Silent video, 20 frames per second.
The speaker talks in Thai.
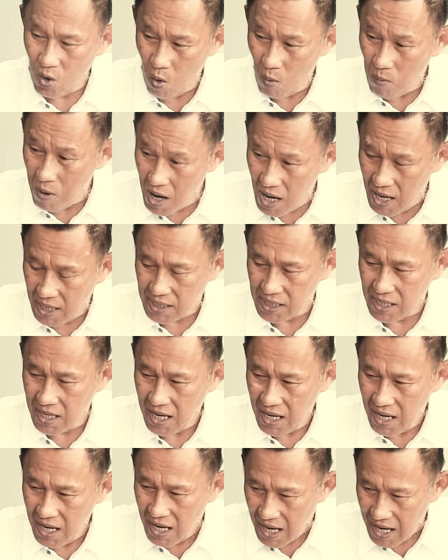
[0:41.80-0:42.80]
หลวงพ่อเงิน
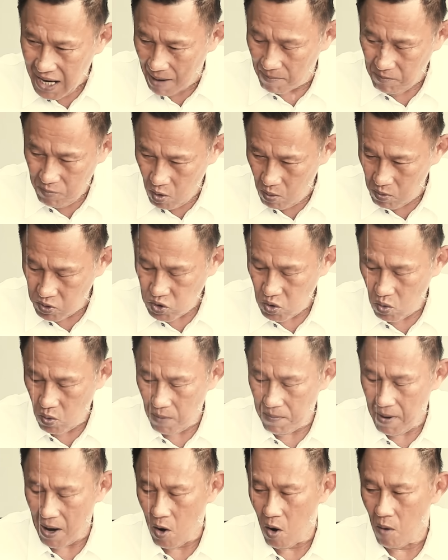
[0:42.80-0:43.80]
กับหลวงพ่อสุข
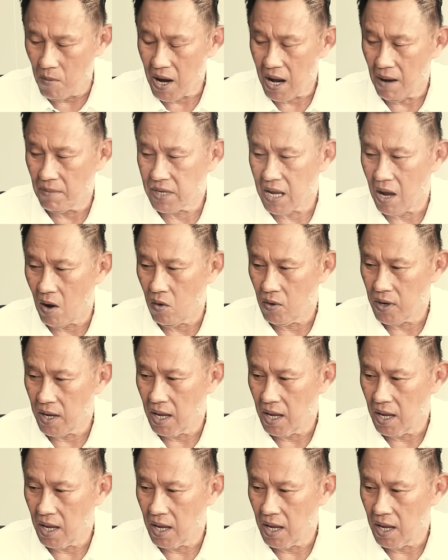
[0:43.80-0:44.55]
วัดประคองมะขามเท่า